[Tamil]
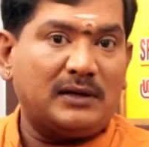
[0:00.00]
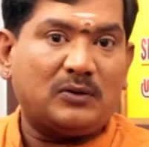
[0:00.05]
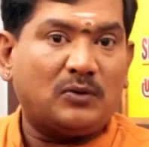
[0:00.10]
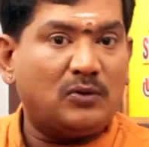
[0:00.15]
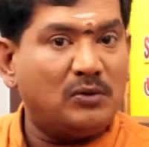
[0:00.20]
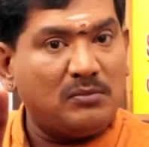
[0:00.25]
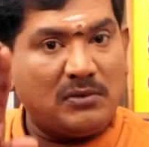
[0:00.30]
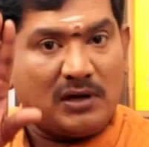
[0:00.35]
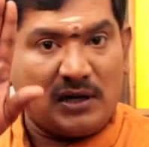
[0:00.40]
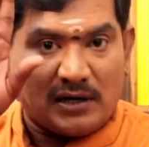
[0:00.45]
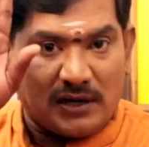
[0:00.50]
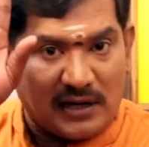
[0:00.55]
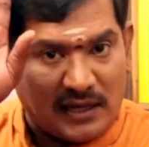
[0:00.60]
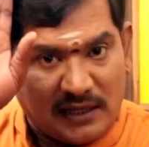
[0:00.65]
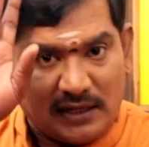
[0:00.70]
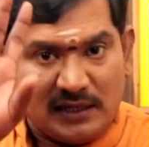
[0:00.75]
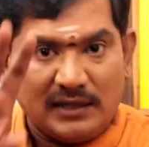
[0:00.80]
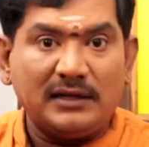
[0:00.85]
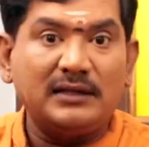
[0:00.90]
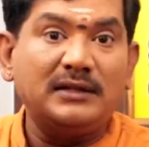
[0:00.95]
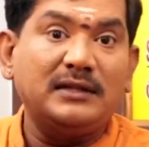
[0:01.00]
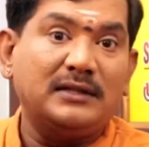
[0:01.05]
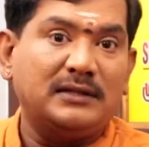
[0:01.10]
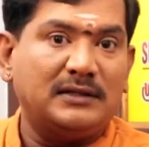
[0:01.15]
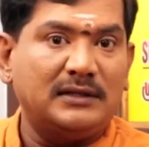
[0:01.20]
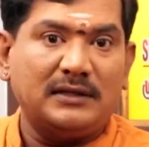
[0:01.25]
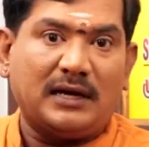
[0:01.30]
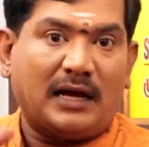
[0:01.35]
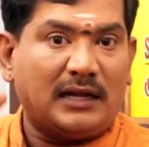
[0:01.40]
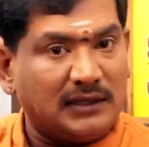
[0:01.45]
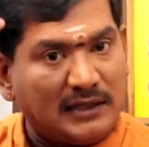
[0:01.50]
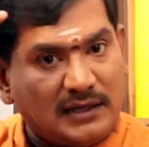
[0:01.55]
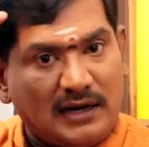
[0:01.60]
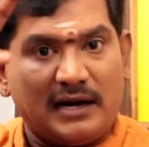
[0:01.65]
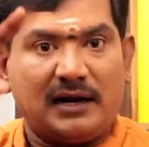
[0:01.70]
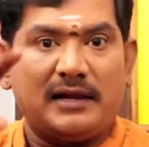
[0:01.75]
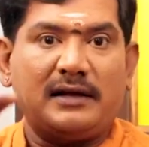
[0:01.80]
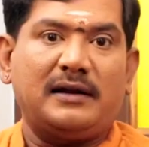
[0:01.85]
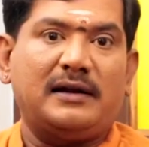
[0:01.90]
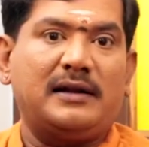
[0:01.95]
குடும்பங்கள்லாம் இருந்தது அந்த
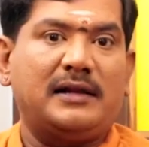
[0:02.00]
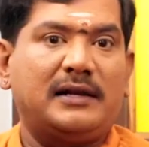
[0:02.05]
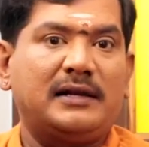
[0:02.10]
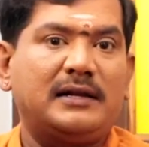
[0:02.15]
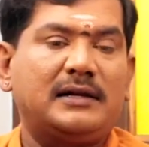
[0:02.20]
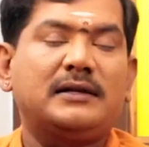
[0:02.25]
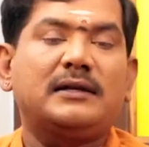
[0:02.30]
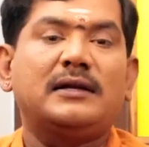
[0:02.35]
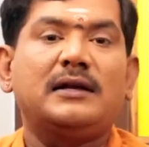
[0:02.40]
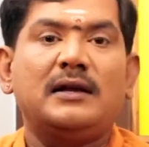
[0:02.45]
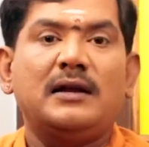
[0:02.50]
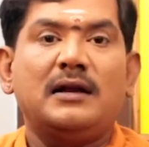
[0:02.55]
காலங்களில் இருக்குது